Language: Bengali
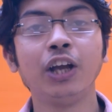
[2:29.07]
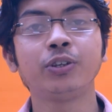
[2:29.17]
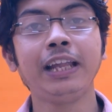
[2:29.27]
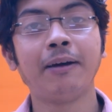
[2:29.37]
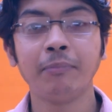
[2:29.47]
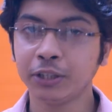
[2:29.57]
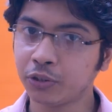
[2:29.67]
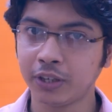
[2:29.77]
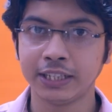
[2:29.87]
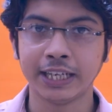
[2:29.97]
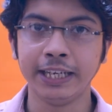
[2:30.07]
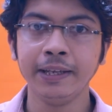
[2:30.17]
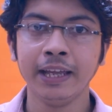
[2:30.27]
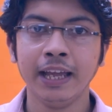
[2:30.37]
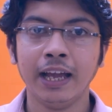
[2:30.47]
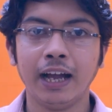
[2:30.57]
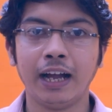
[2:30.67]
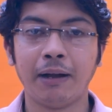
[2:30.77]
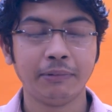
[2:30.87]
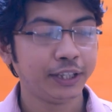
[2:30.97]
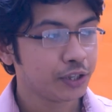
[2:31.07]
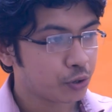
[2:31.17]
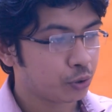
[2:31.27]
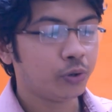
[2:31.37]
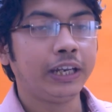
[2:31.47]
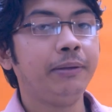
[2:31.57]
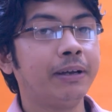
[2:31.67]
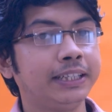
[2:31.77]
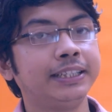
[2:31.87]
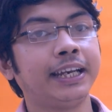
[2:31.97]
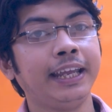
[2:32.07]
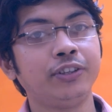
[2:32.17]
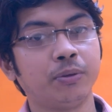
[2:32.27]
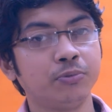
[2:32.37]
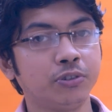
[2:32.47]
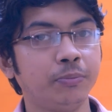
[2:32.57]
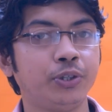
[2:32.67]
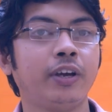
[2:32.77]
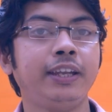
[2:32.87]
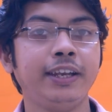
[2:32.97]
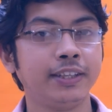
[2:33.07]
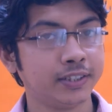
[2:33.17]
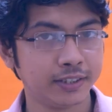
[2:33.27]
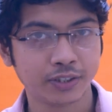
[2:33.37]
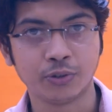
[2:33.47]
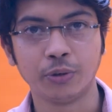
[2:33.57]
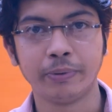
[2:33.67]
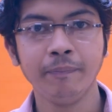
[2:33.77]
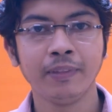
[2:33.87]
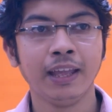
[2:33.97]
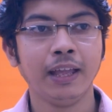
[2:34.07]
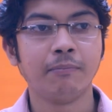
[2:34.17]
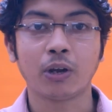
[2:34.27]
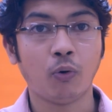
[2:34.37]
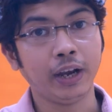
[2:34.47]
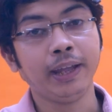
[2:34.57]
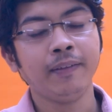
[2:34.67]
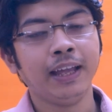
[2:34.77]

আসলে আমরা যতটা জানি আমাদের যে ছোট্ট টিম আছে যারা এই সমস্ত বিষয় নিয়ে রিসার্চ করবে বা করে